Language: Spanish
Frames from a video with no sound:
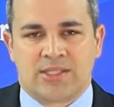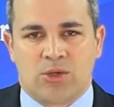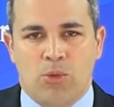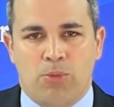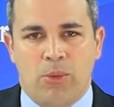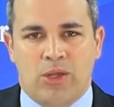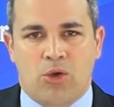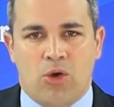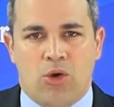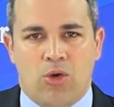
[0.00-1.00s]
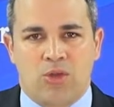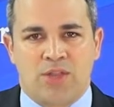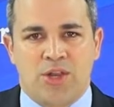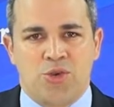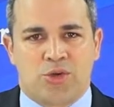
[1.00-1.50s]
Según publicó
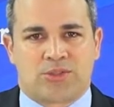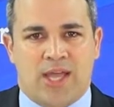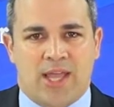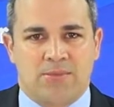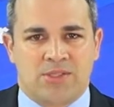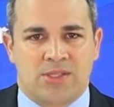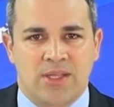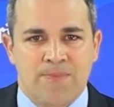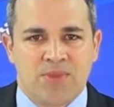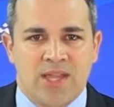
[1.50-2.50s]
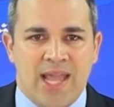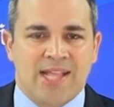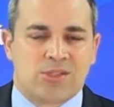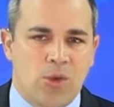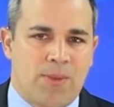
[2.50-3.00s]
The New York Times,
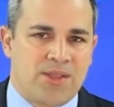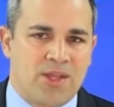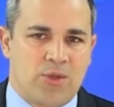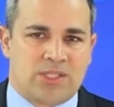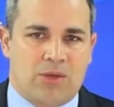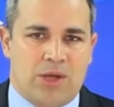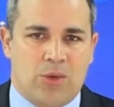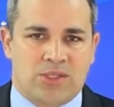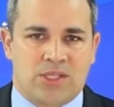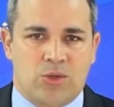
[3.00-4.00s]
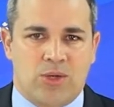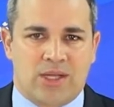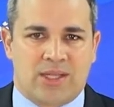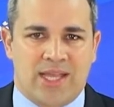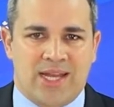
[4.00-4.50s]
ex compañeros de trabajo
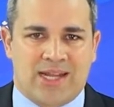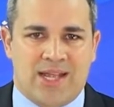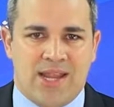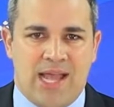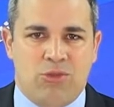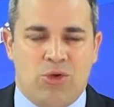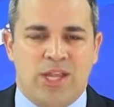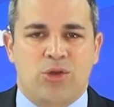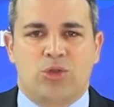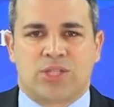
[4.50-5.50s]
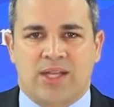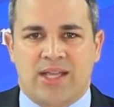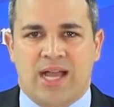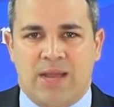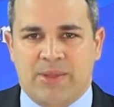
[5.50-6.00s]
aseguran que era callado y no
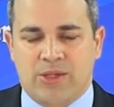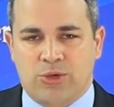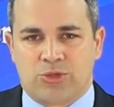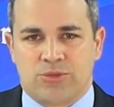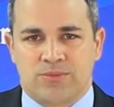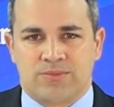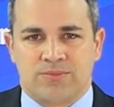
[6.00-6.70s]
tenía amigos.